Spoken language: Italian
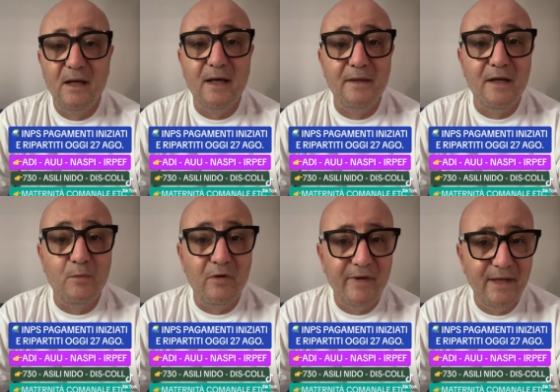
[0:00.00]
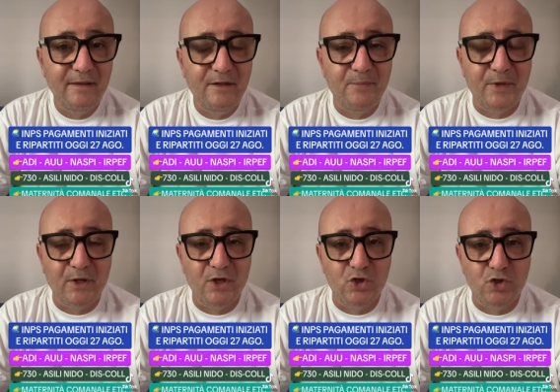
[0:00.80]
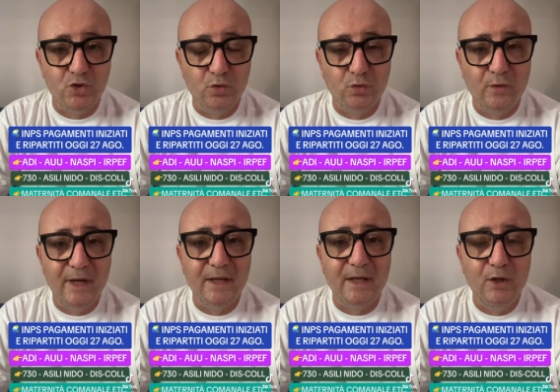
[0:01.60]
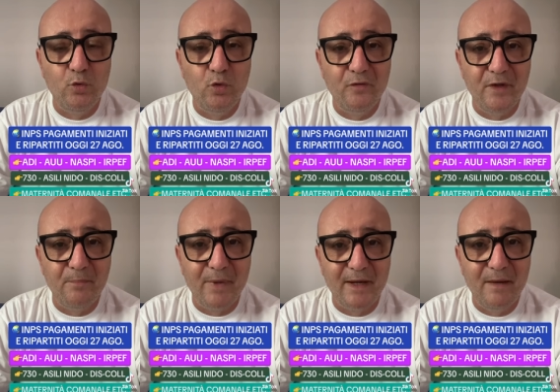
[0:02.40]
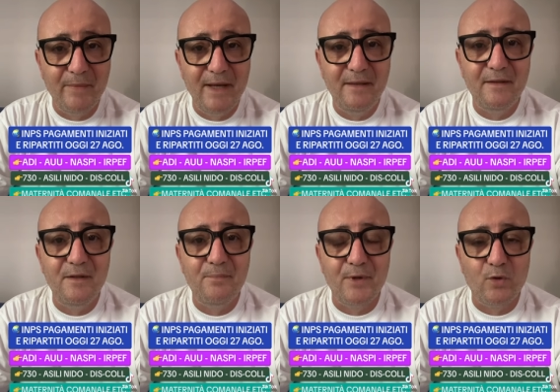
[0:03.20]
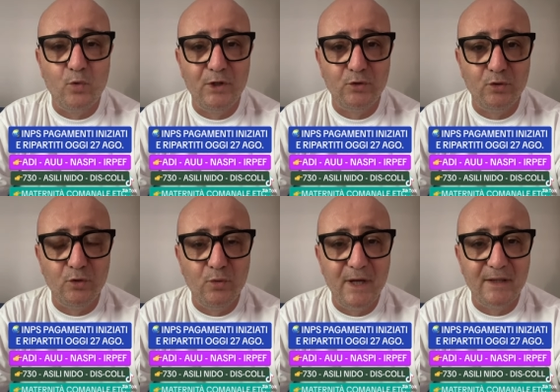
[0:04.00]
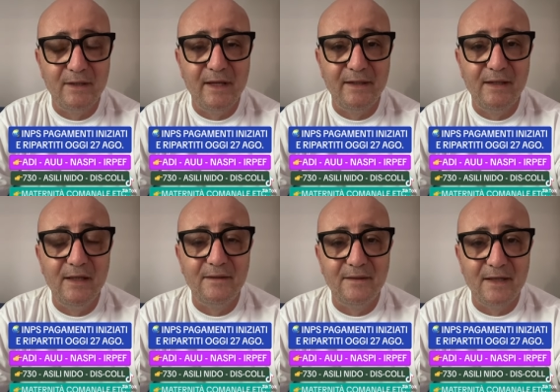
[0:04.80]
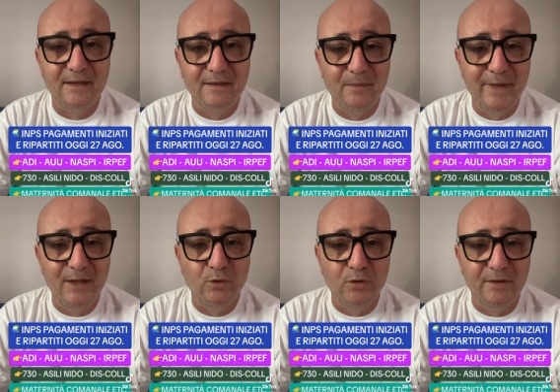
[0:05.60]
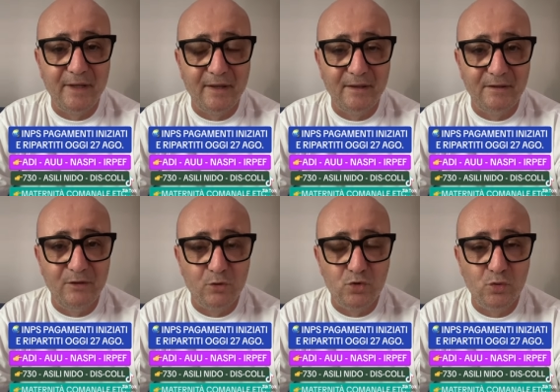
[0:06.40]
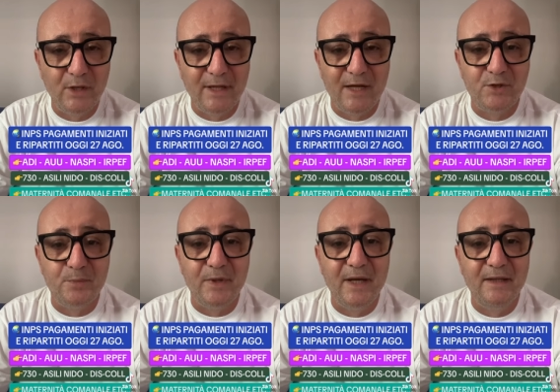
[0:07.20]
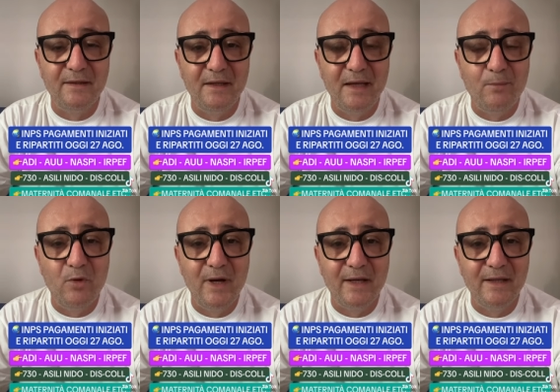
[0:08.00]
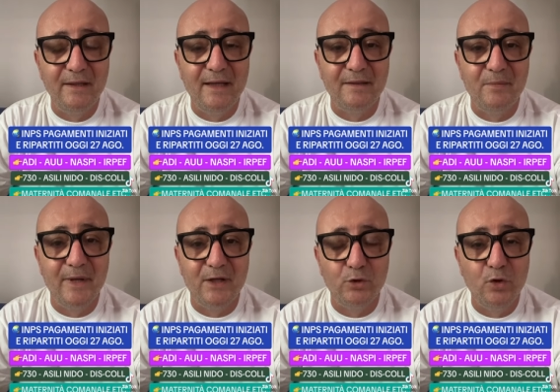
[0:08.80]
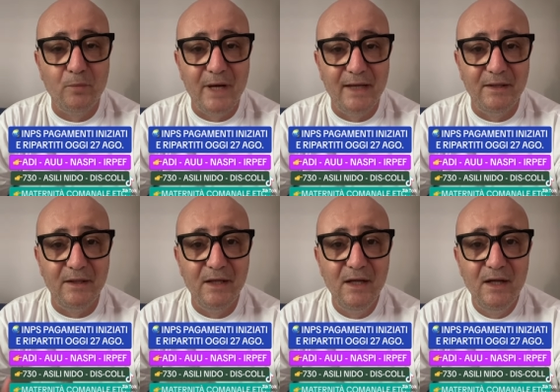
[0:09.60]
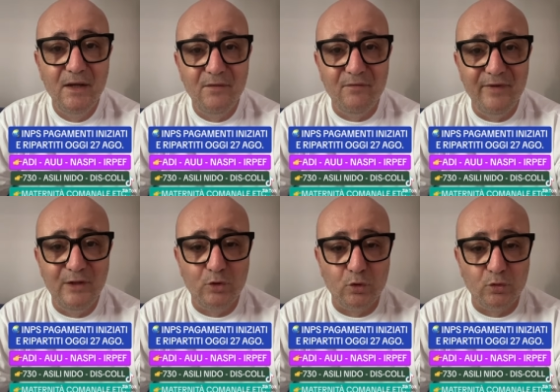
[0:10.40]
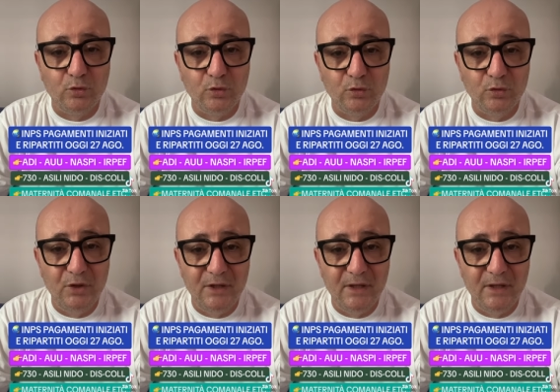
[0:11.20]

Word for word: Andiamo avanti perché ci sono anche nuovi pagamenti per quanto riguarda il trattamento integrativo sulla NASPI e teniamo anche date per domani 28 di